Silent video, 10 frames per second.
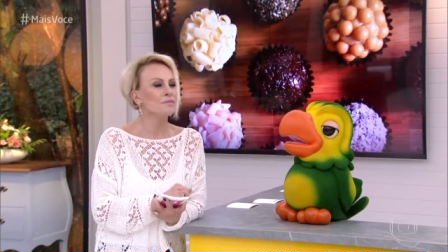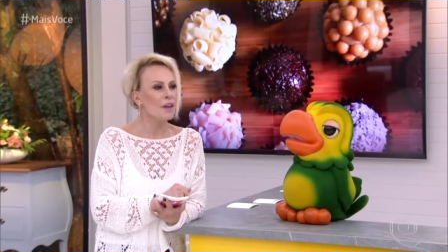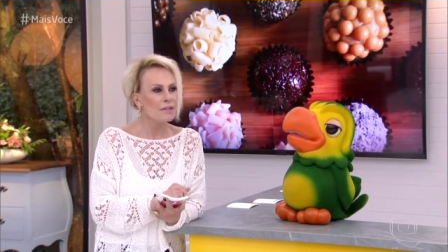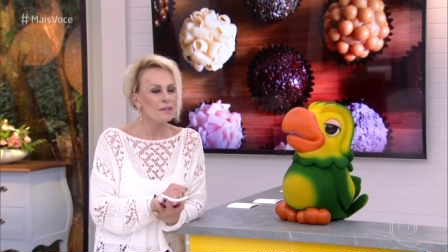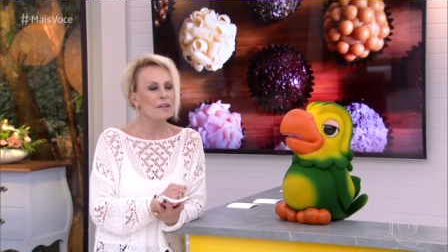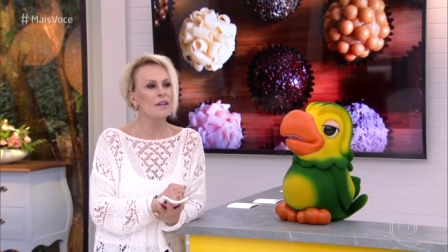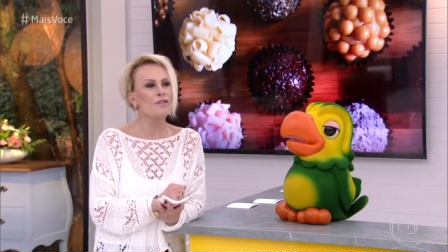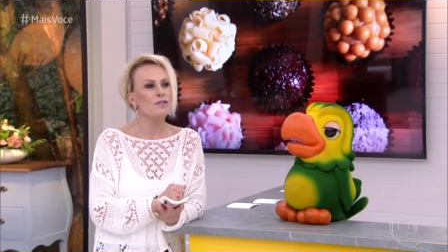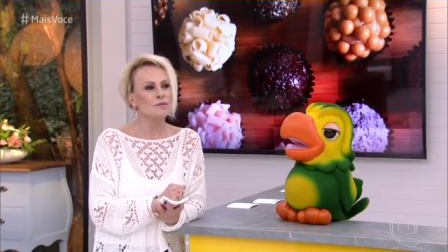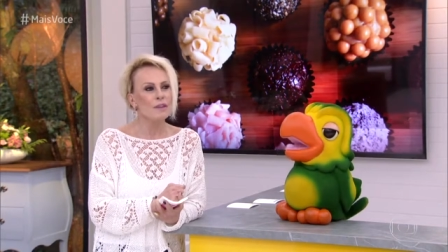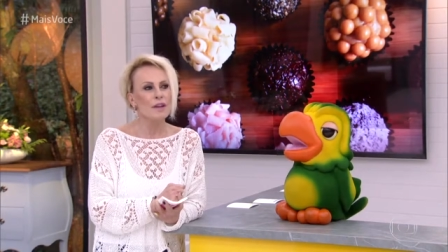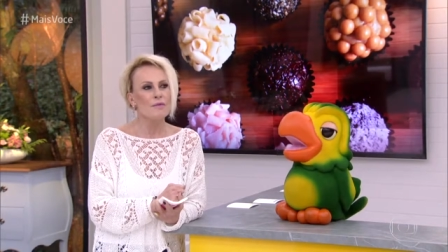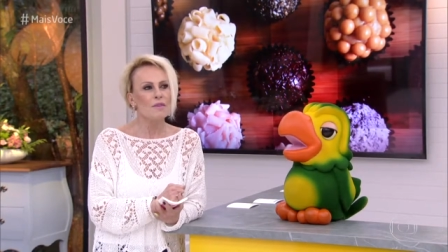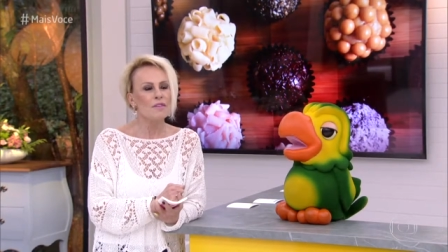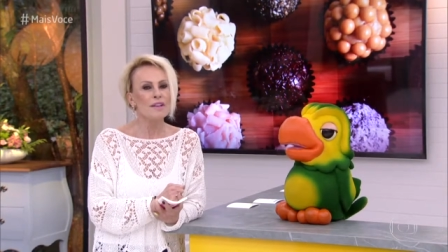É verdade. Que
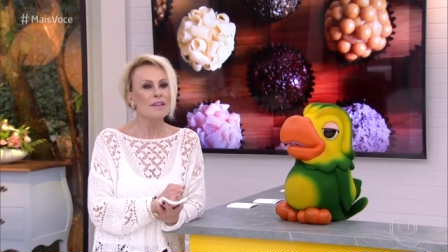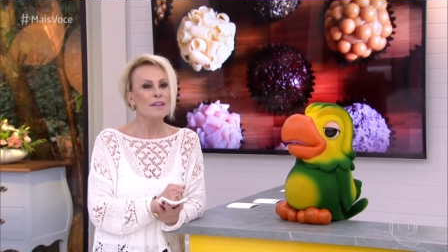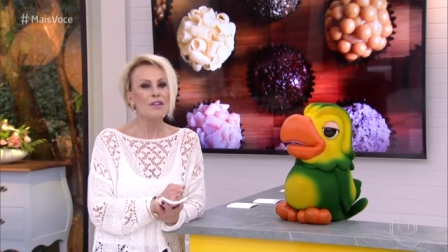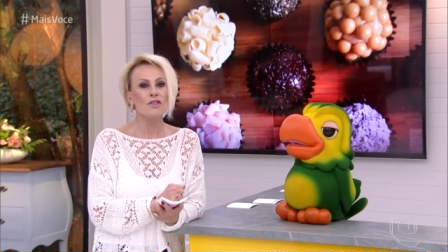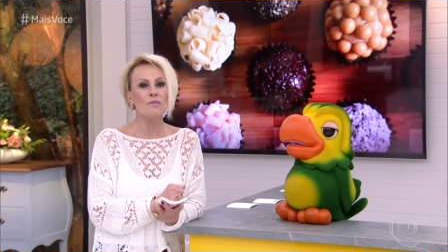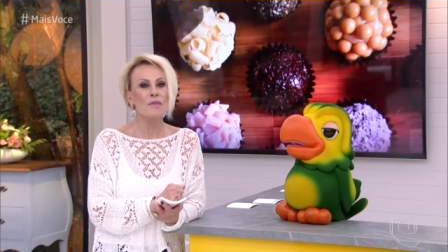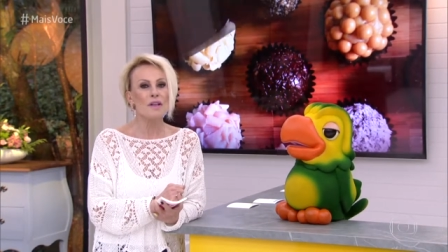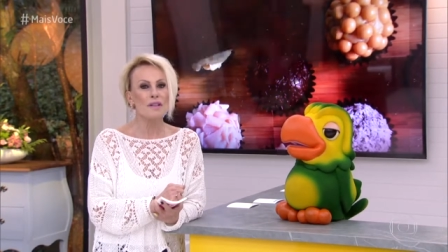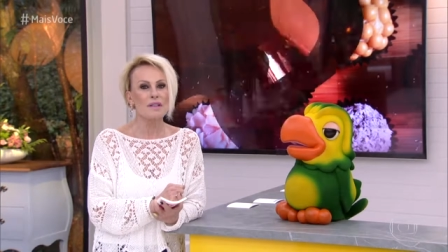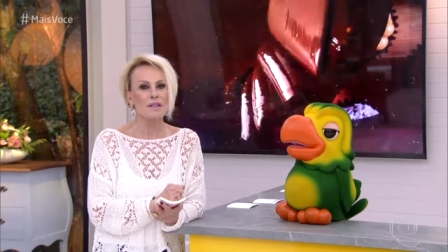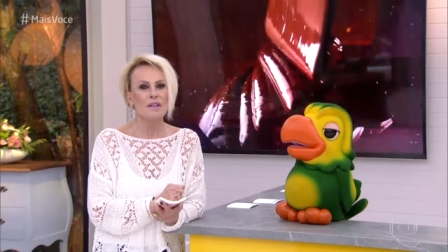legal. Uma variedade imensa.